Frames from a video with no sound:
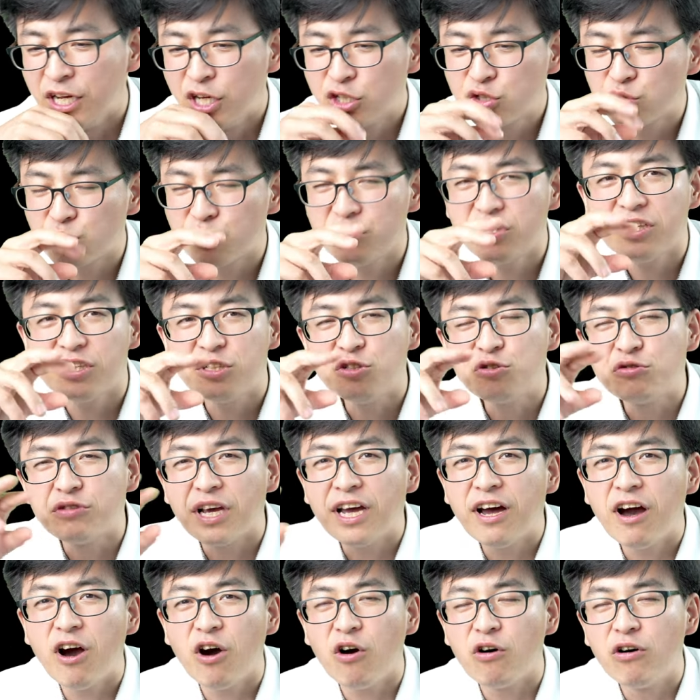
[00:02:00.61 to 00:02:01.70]
说的很
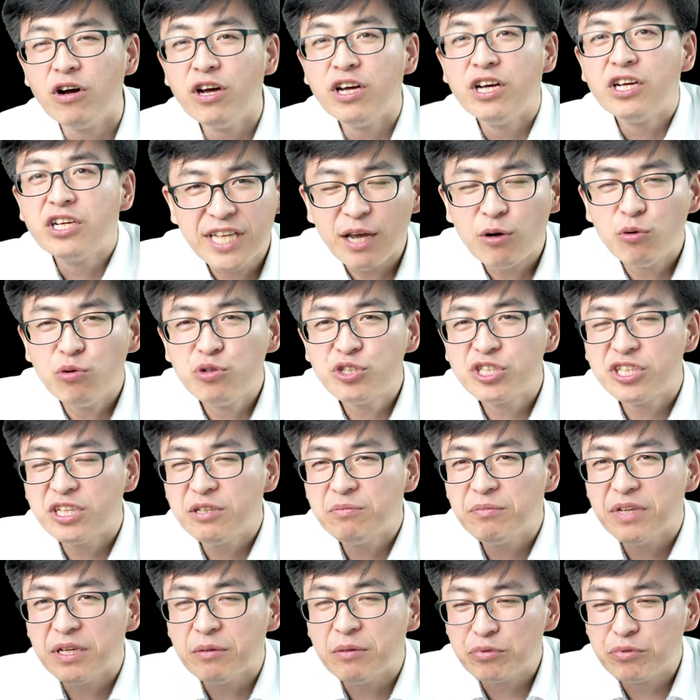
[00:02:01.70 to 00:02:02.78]
玄奥，在乎
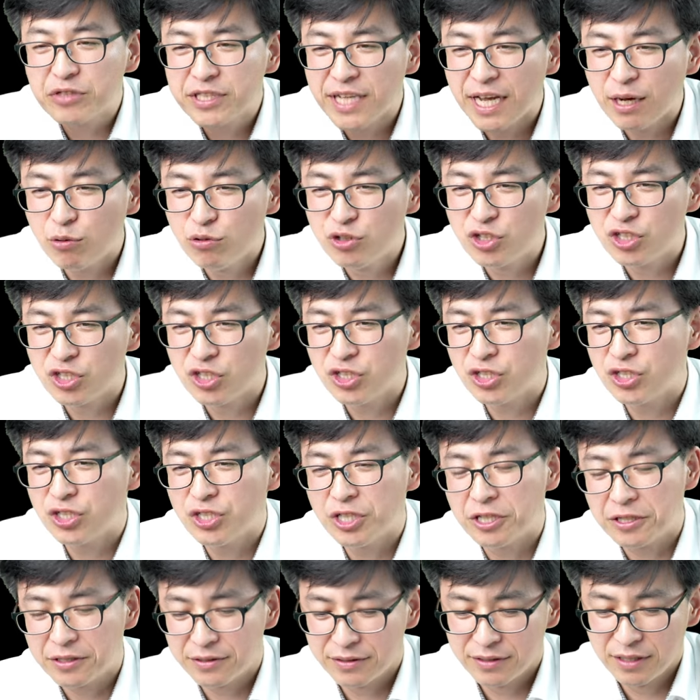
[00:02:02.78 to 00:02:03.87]
生不在乎知
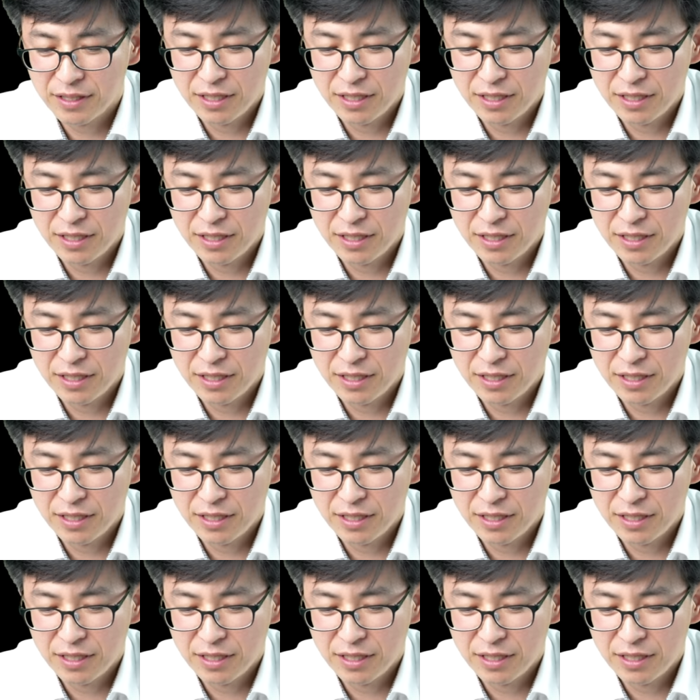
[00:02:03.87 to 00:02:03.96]
识，